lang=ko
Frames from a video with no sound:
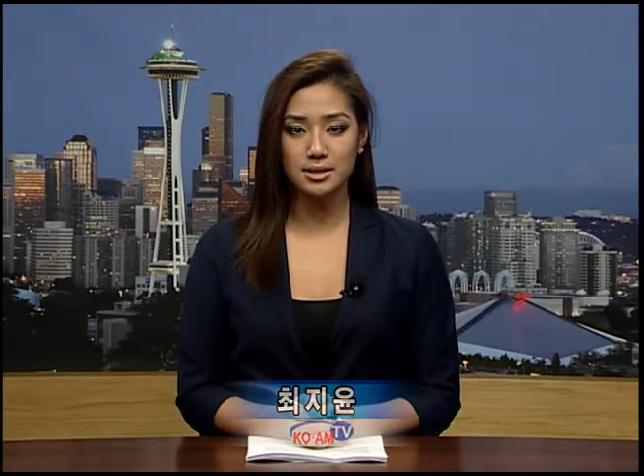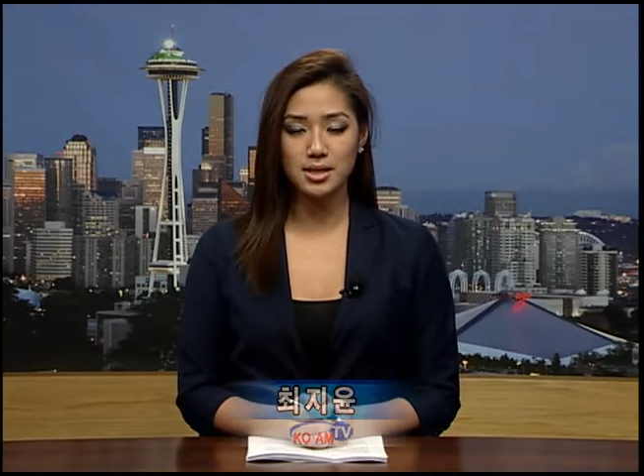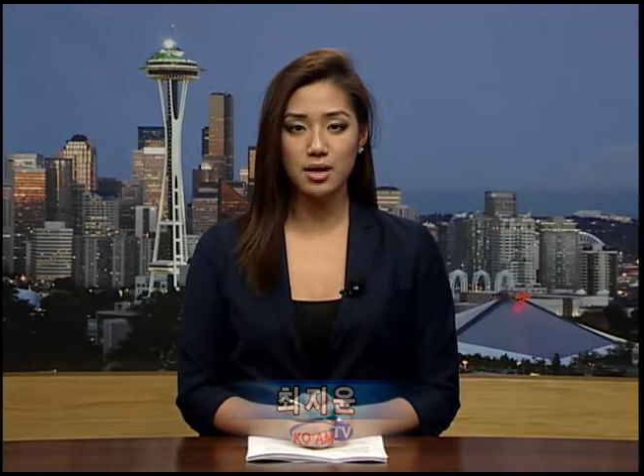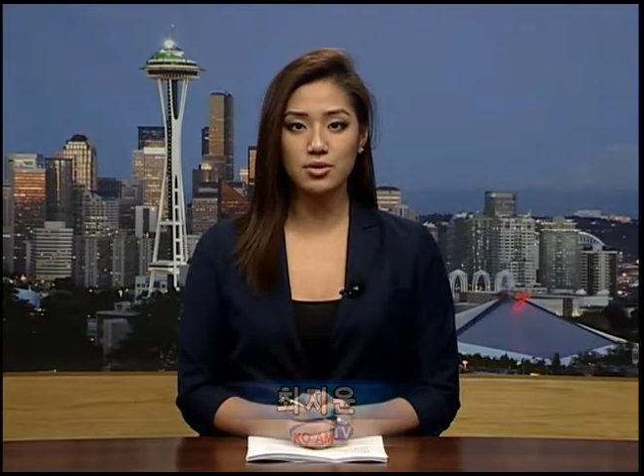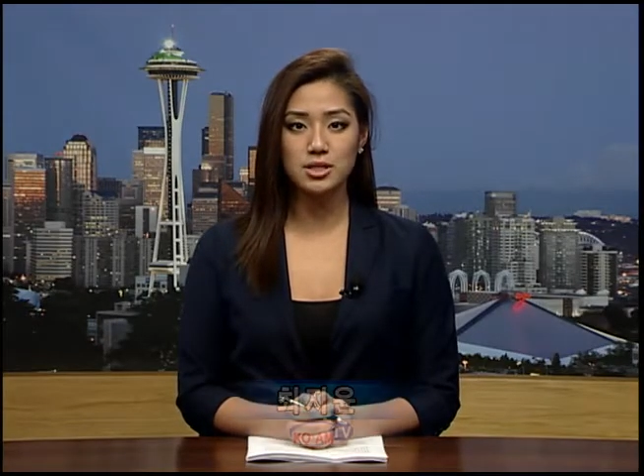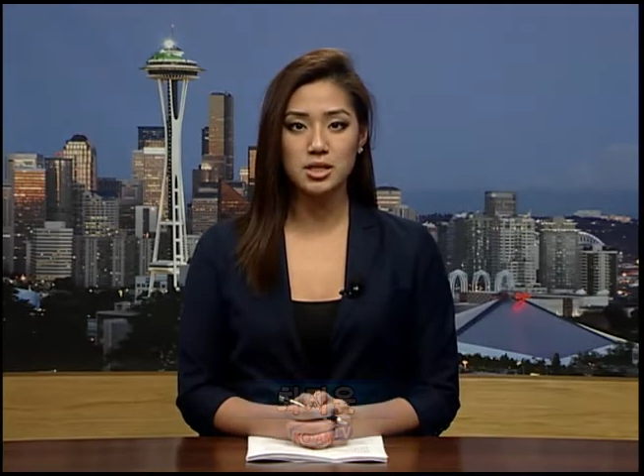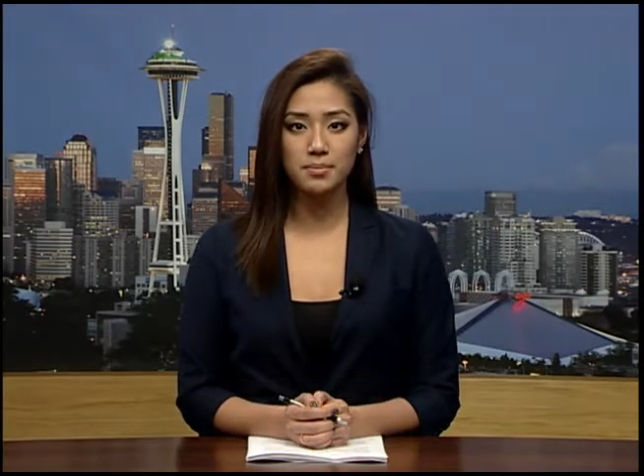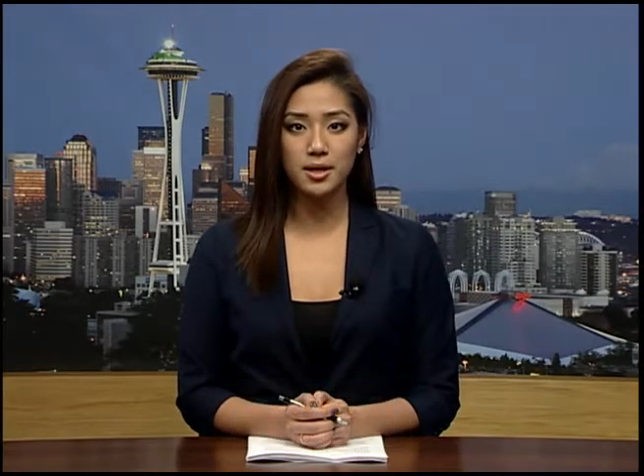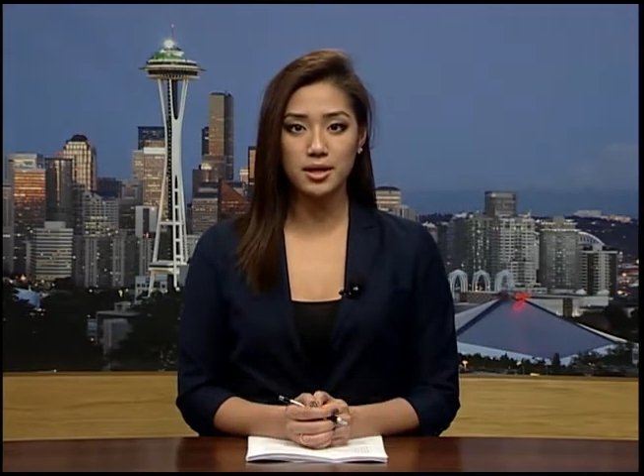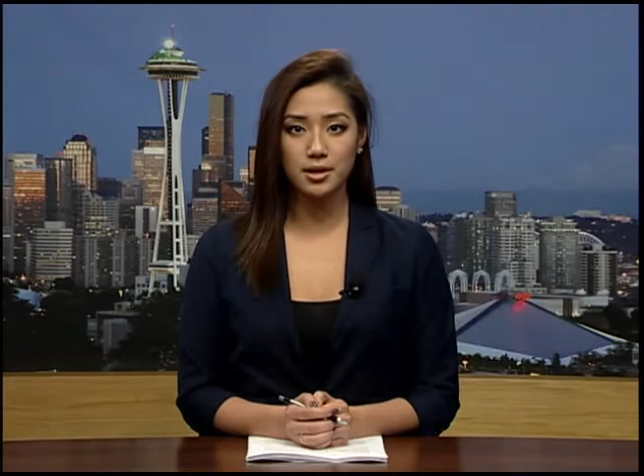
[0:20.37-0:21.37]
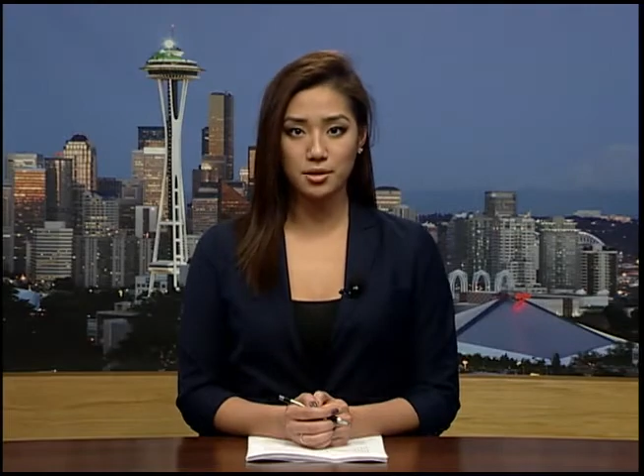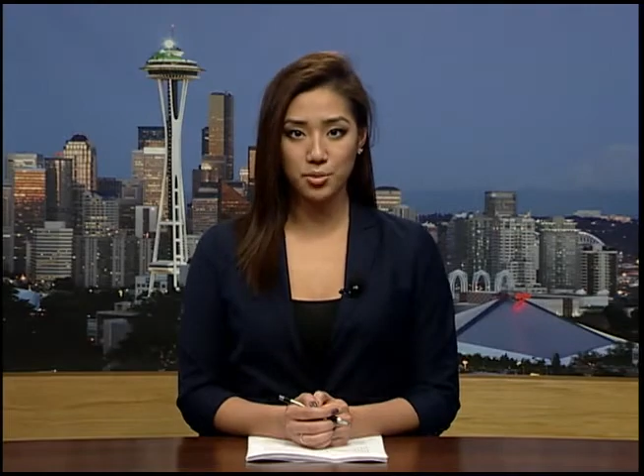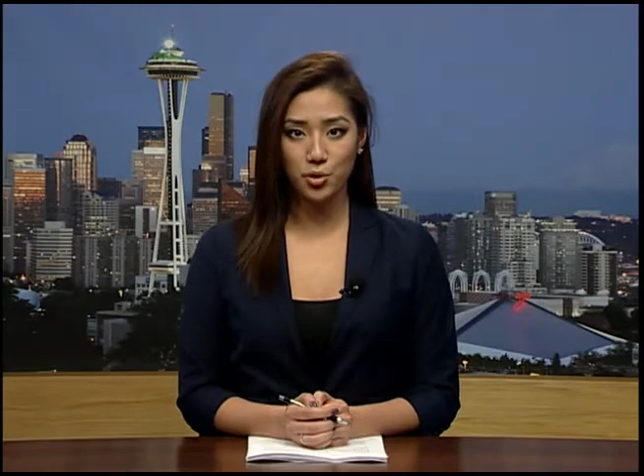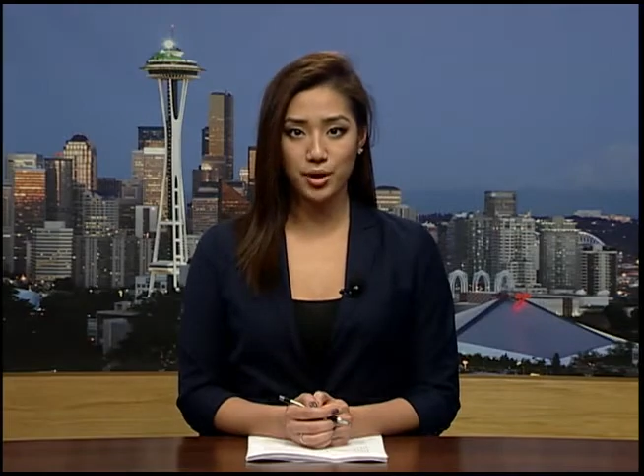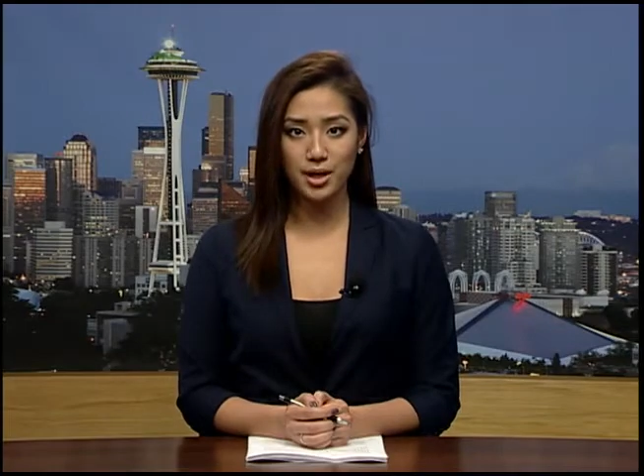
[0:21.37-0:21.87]
4월 12일
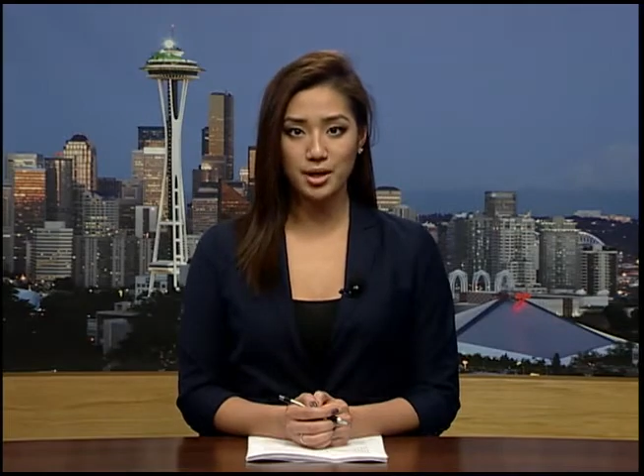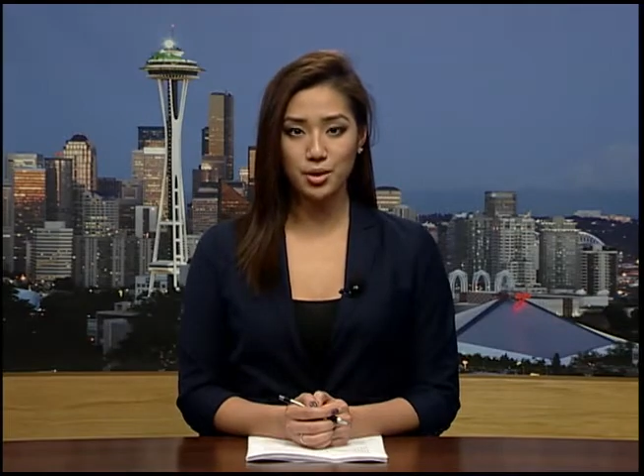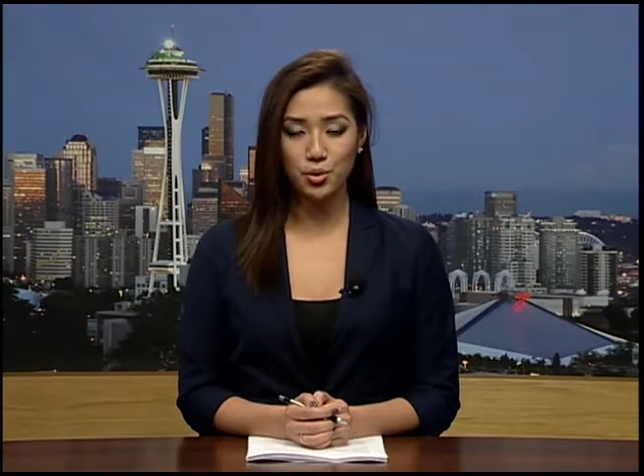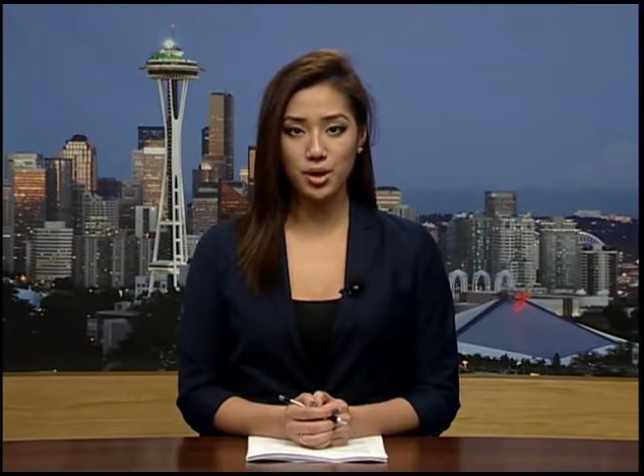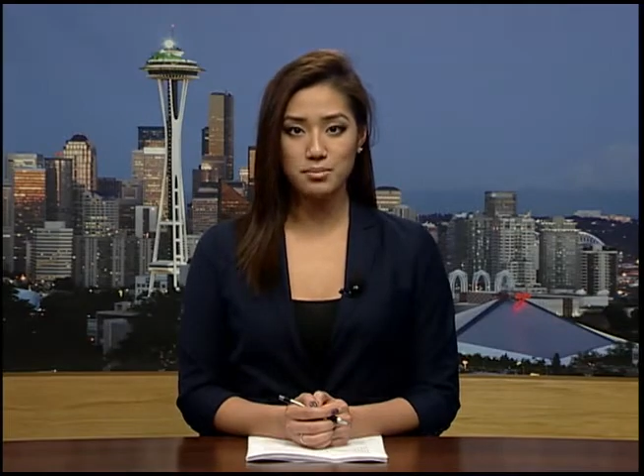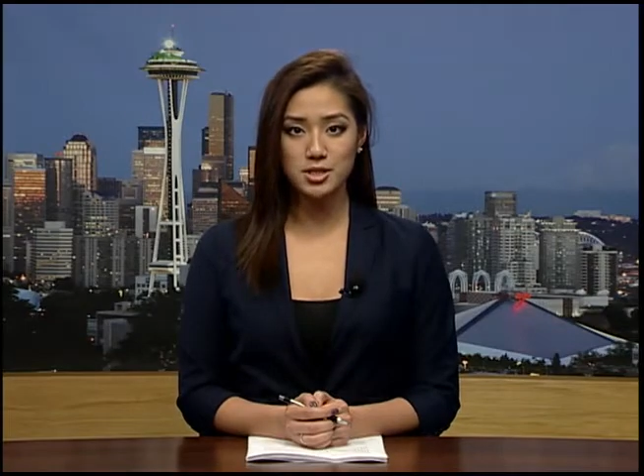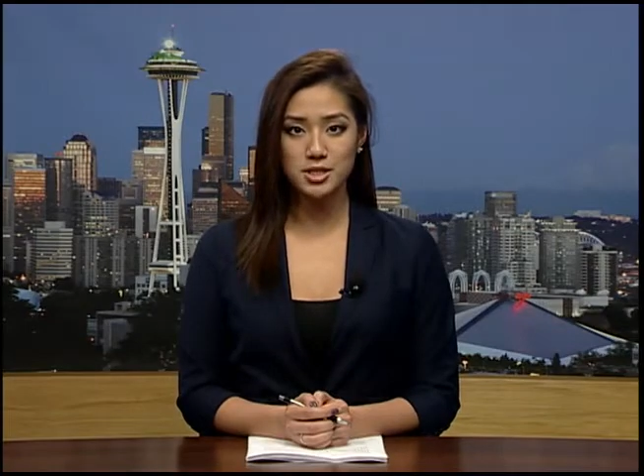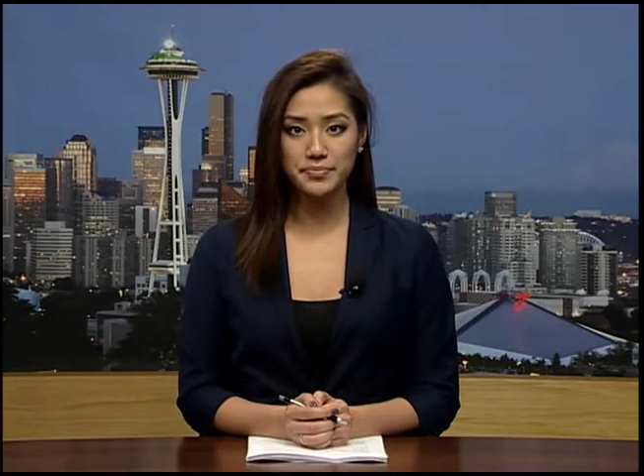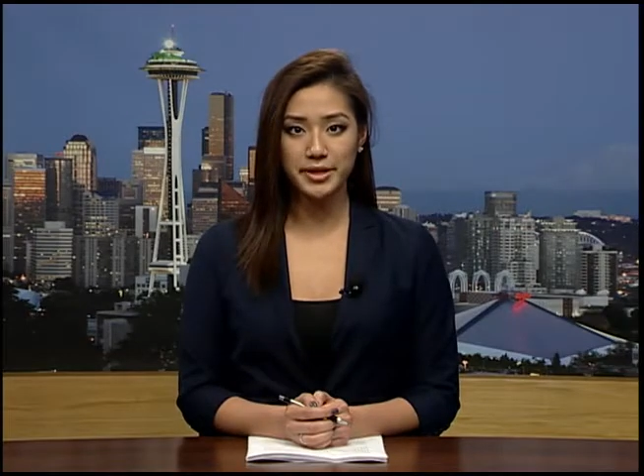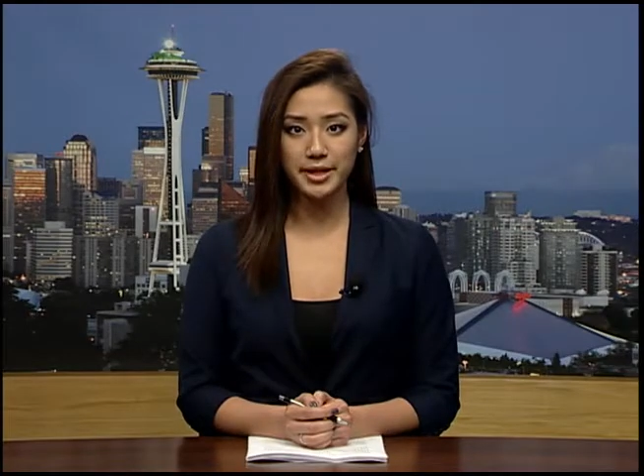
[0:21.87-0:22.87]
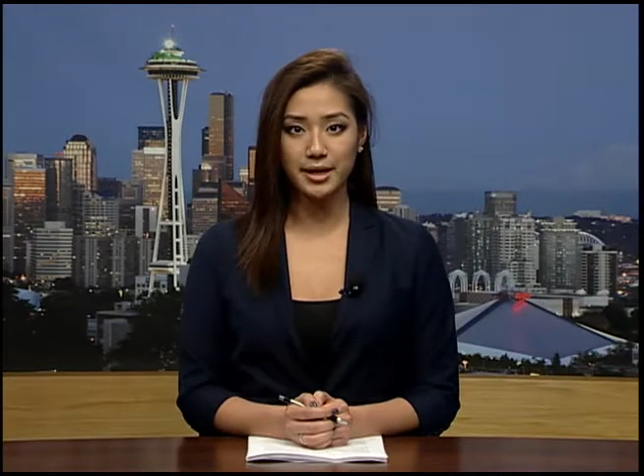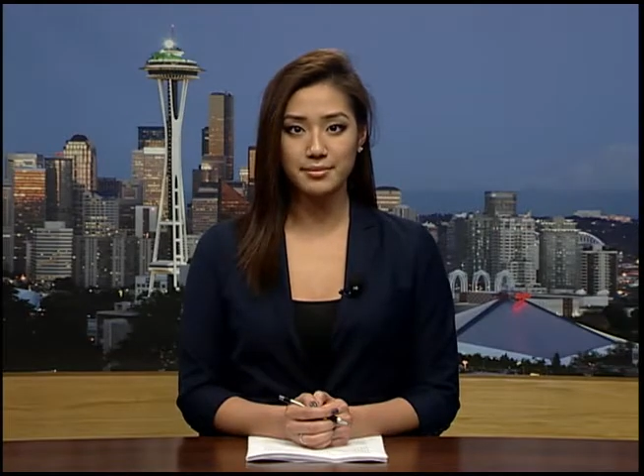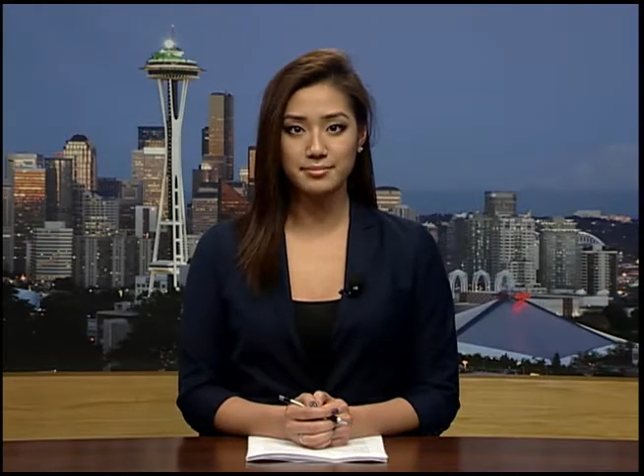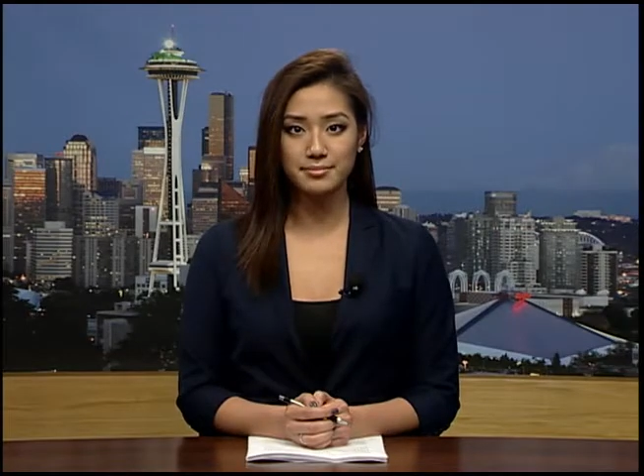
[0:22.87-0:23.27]
금요일 코엠뉴스입니다.